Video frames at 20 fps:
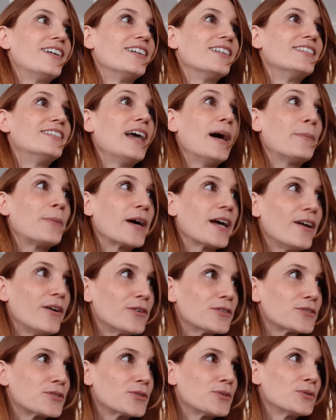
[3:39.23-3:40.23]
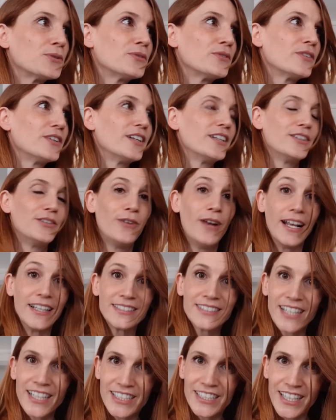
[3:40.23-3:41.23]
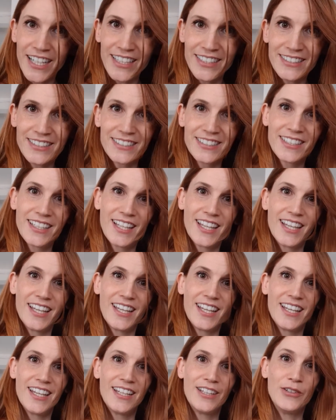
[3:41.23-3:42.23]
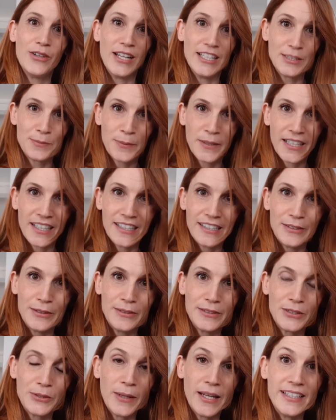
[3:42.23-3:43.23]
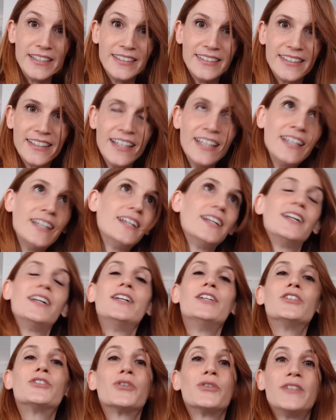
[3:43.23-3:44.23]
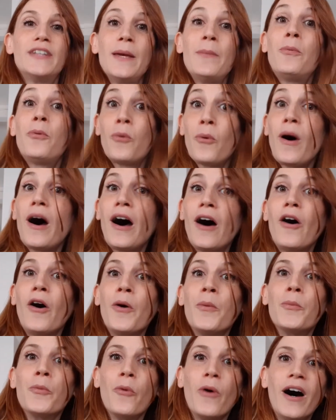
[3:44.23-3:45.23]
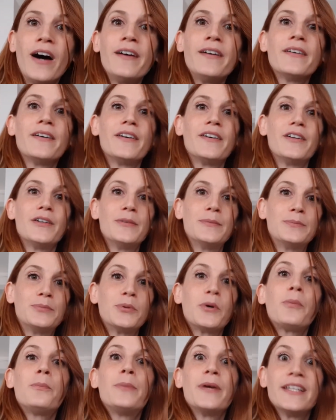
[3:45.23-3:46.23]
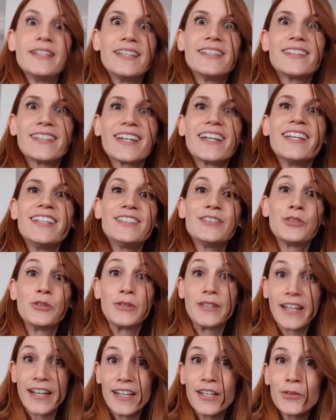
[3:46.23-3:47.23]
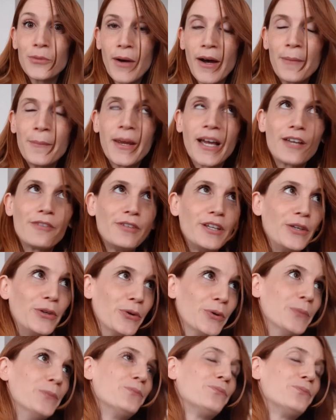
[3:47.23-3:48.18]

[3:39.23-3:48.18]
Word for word: d'appréhension de la sagesse et de la spiritualité se déploient en moi pour pénétrer ce territoire merveilleux.